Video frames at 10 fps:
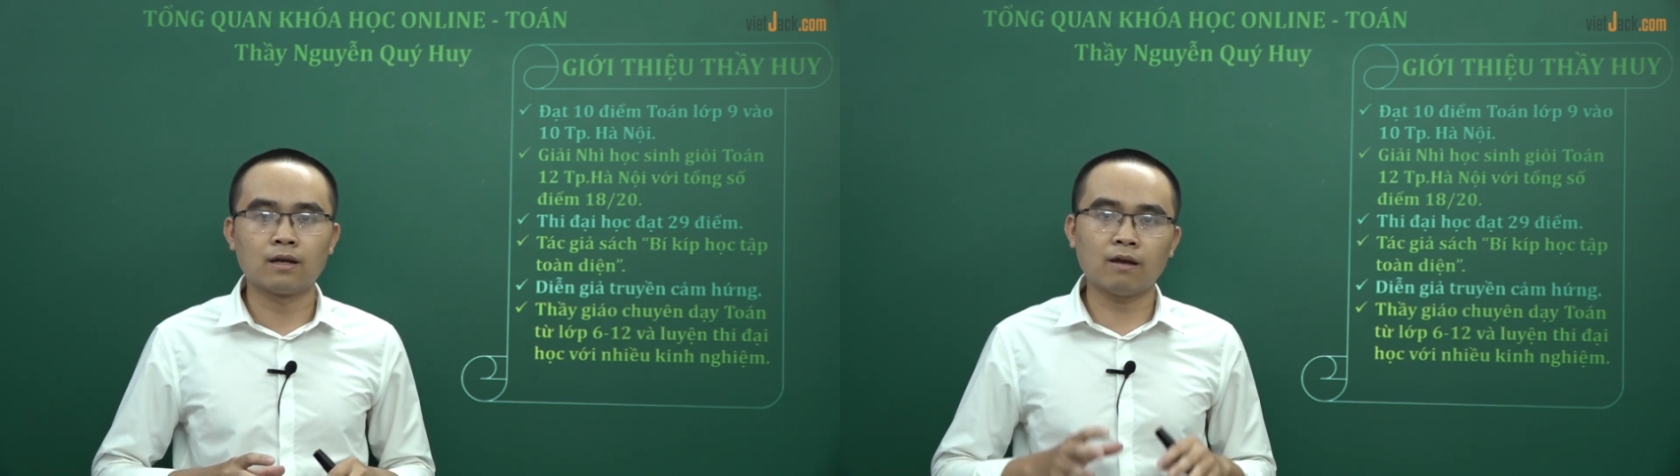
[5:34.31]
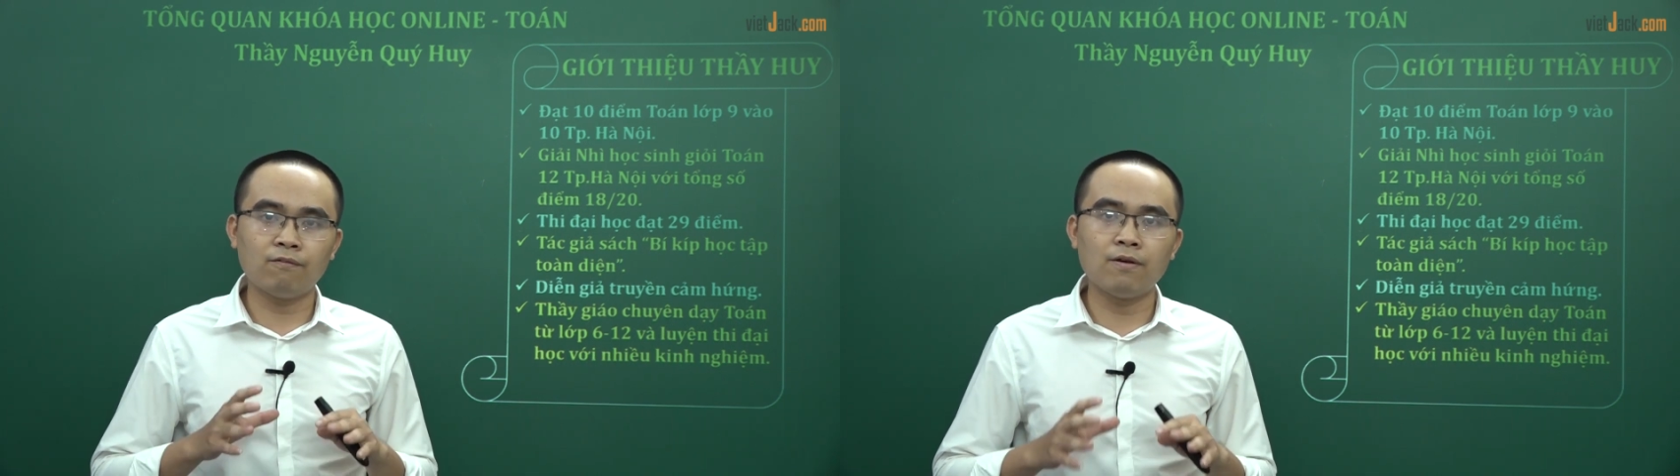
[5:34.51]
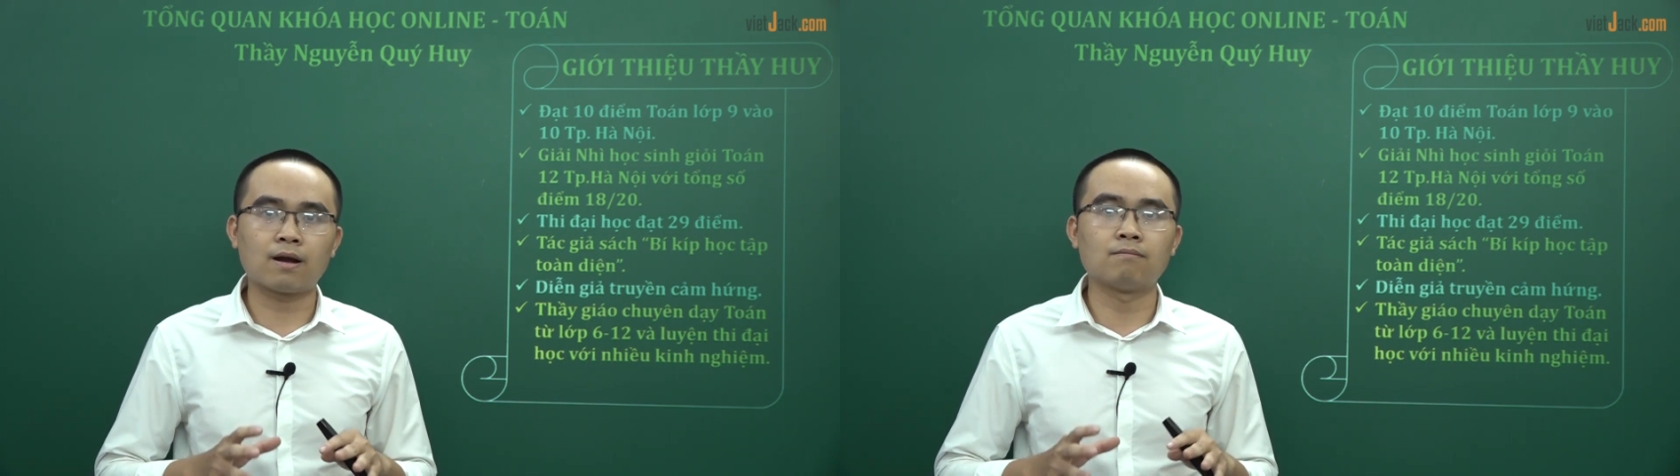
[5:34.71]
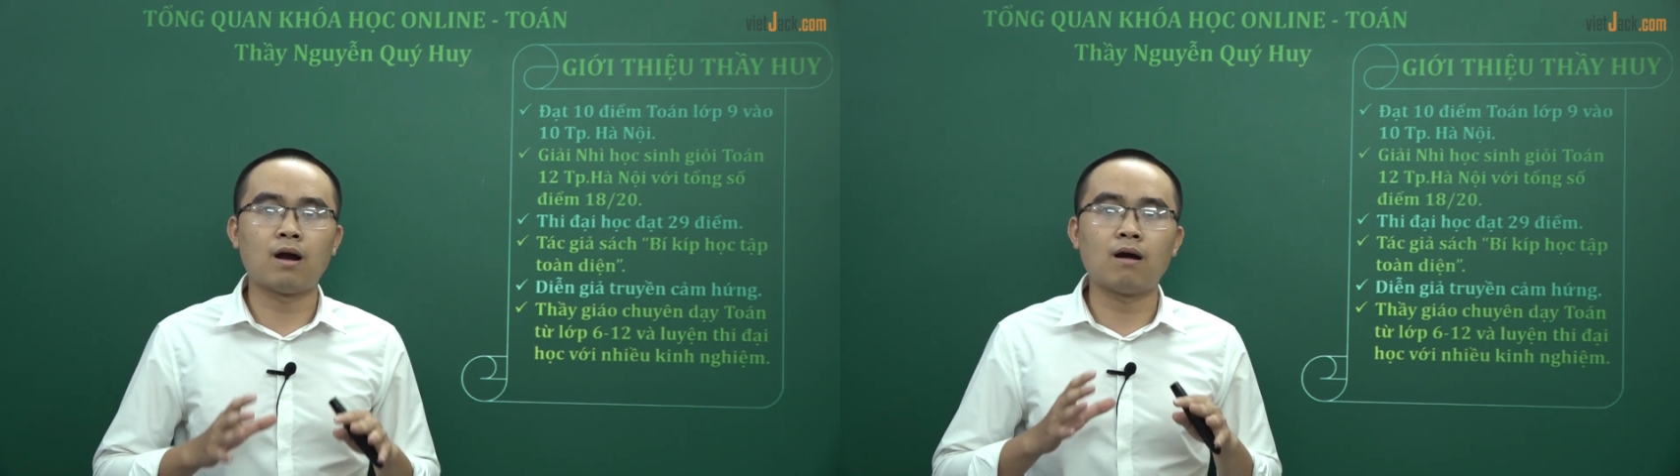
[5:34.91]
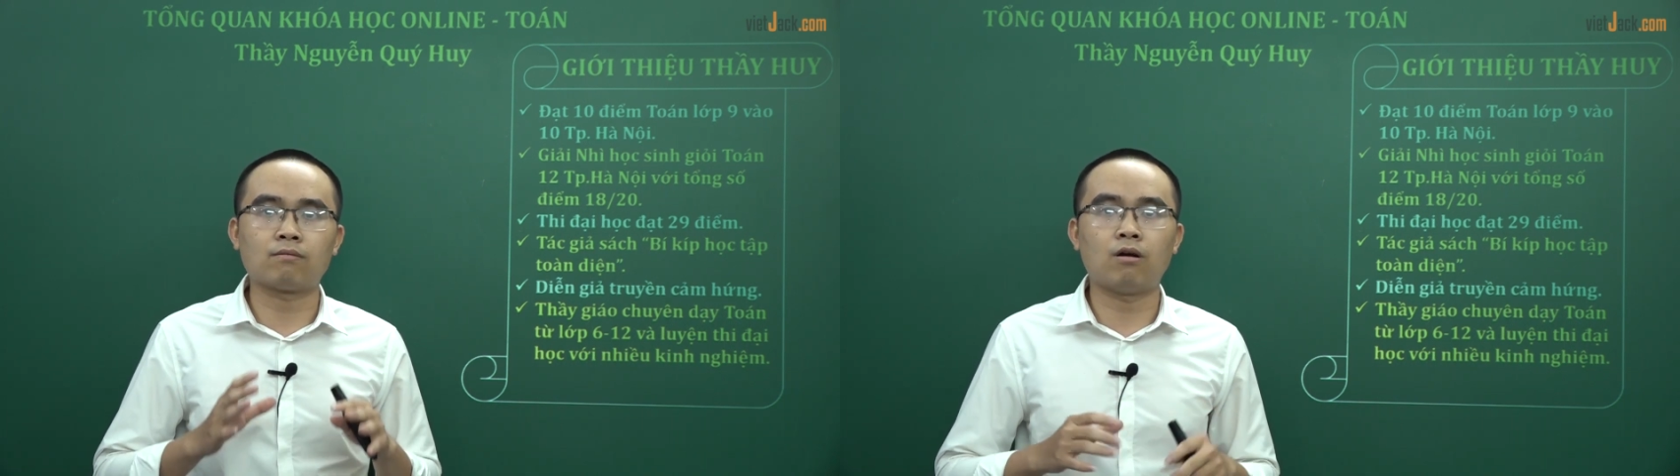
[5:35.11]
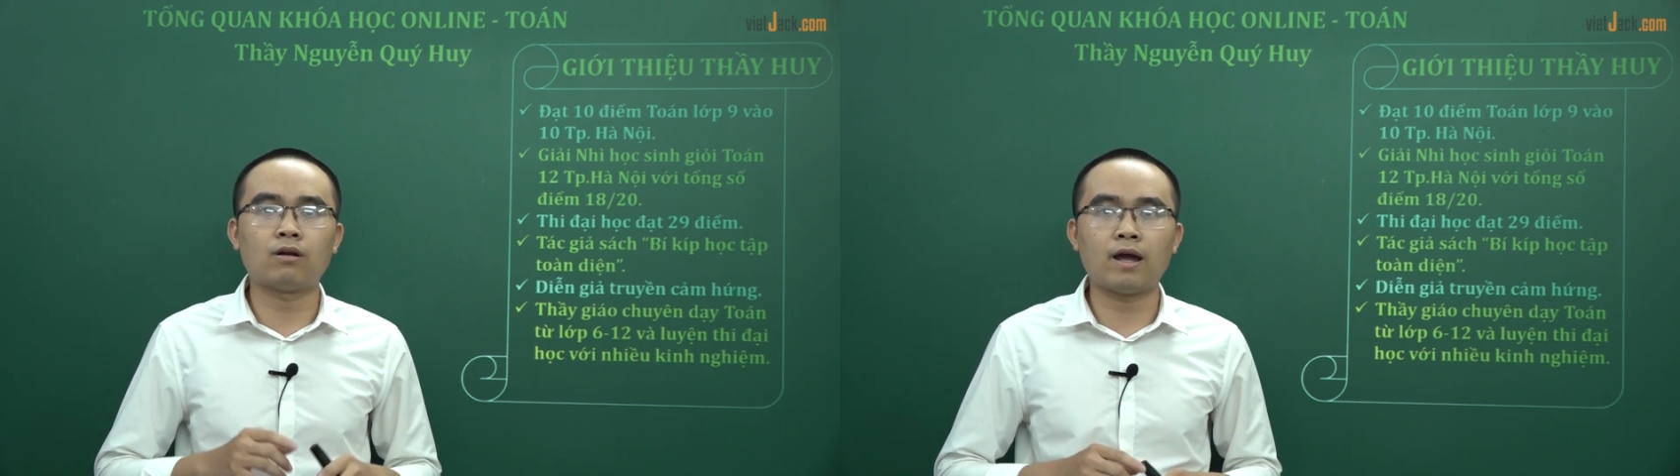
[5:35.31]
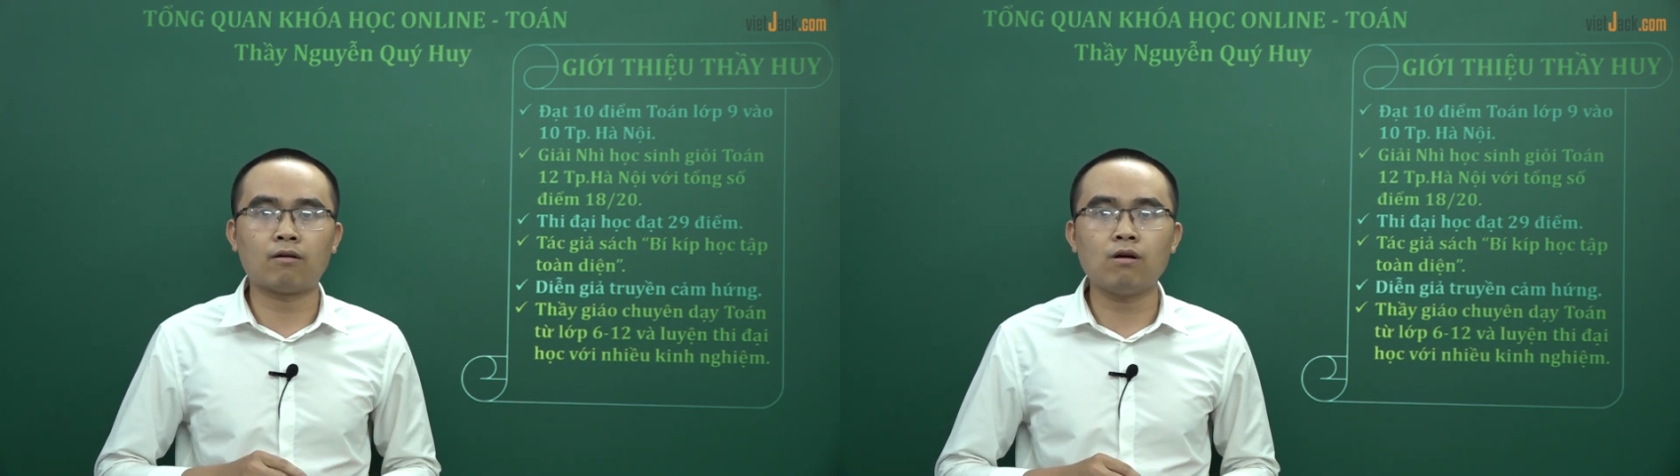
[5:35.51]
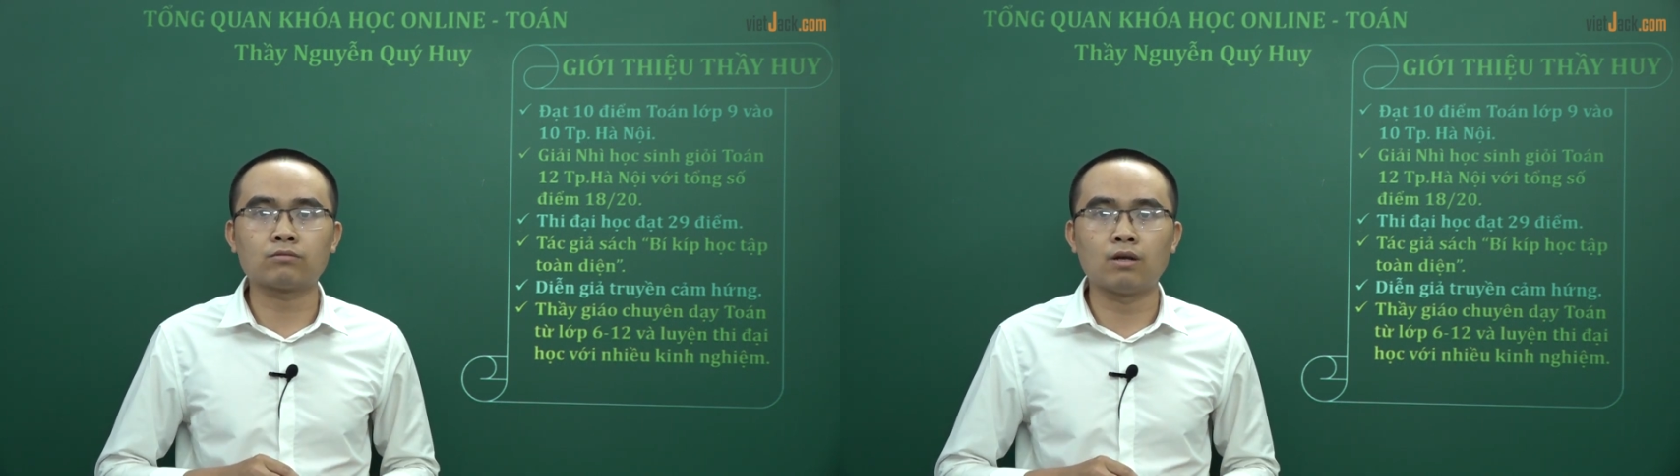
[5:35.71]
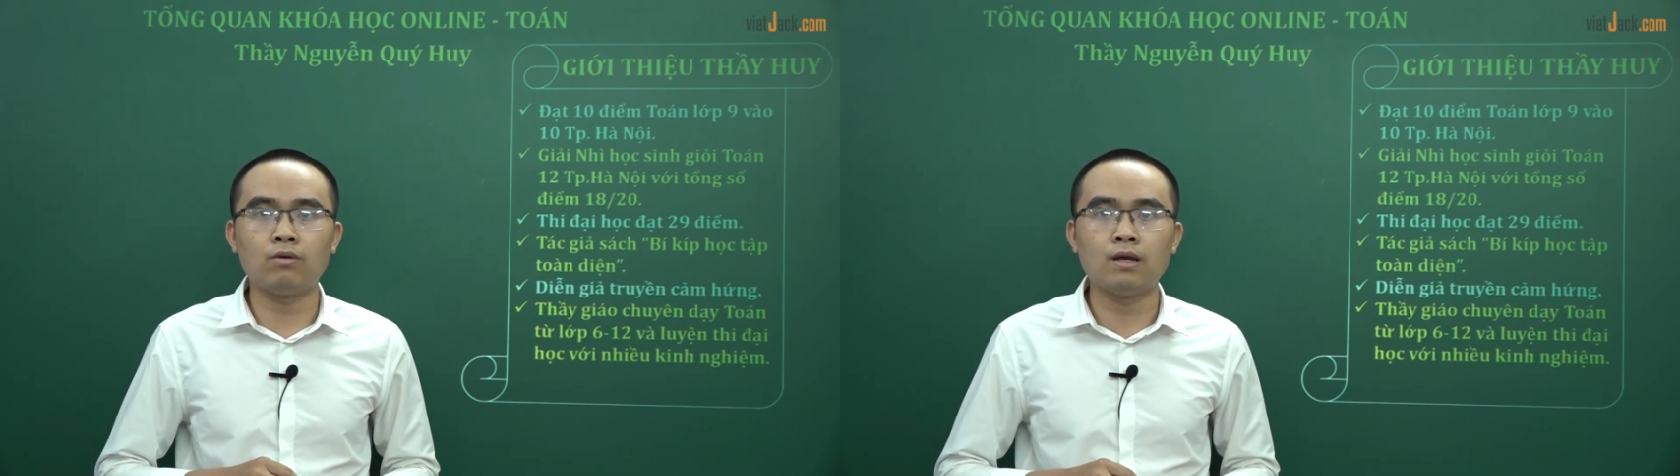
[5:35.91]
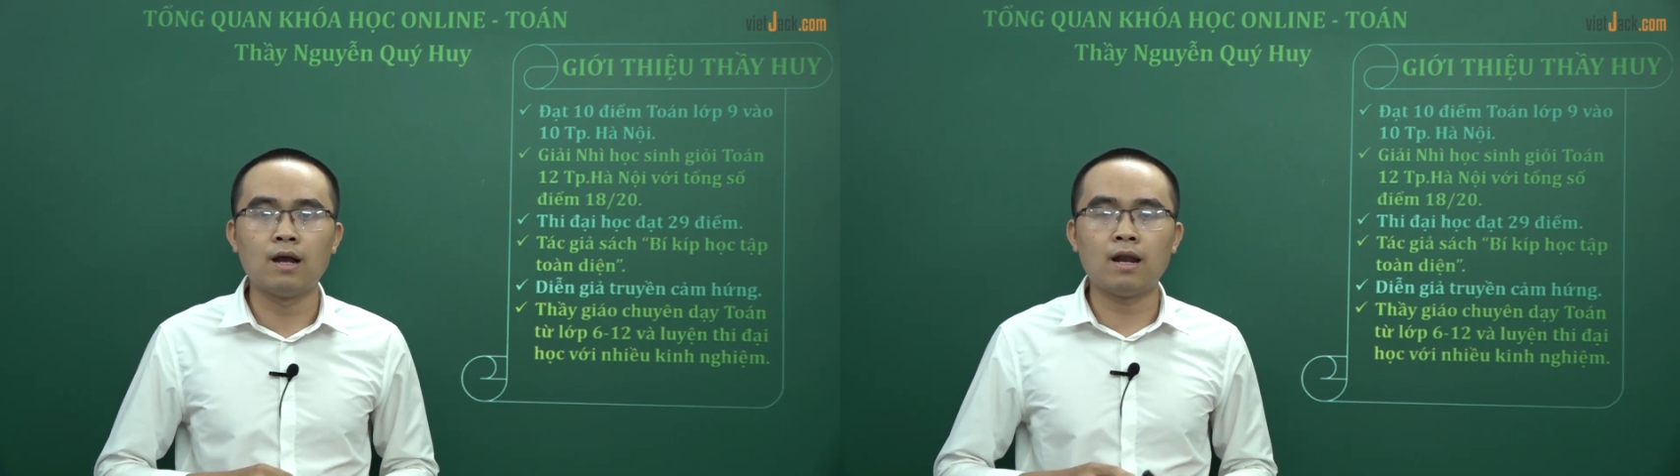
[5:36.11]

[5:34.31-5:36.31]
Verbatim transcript: cái việc mà học online khóa học Thầy Huy